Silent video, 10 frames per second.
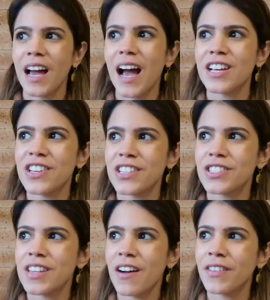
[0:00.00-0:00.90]
A
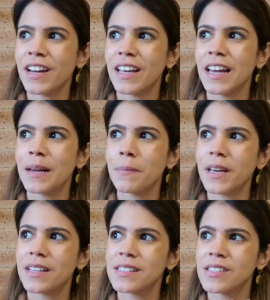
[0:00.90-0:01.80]
gente tava naquele
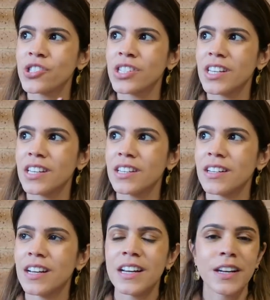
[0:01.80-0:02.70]
mix de
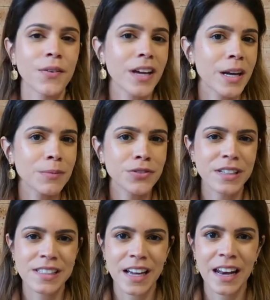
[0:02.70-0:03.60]
não queremos
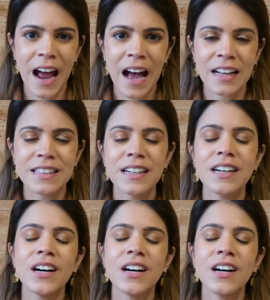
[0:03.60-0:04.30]
fazer nada,